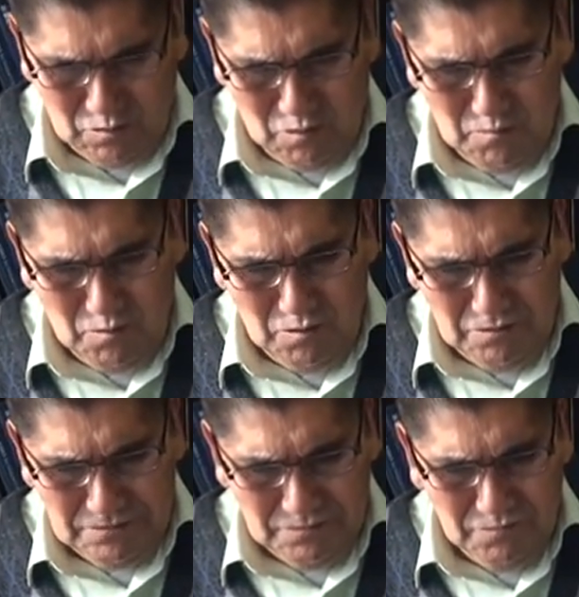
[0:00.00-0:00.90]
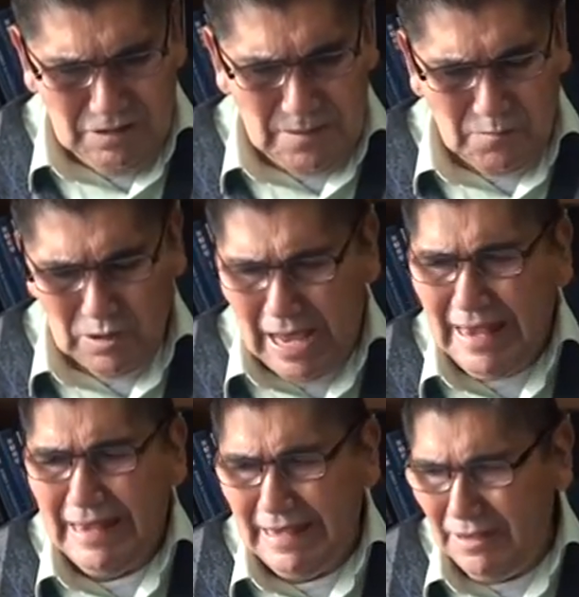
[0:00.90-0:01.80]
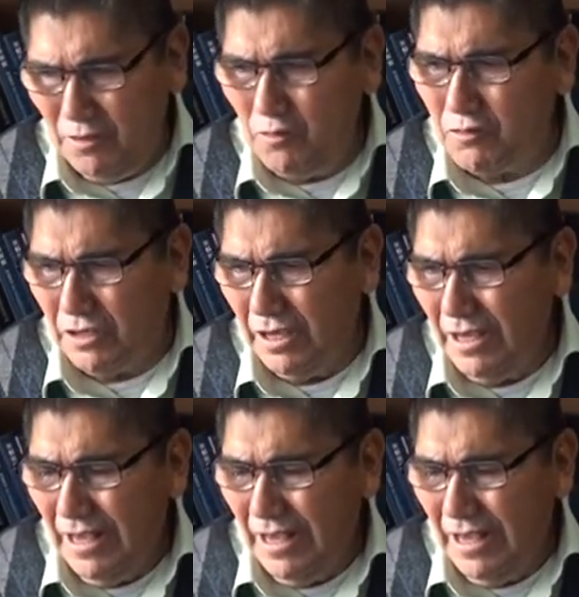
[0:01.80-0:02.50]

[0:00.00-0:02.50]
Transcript: como una morada de Dios,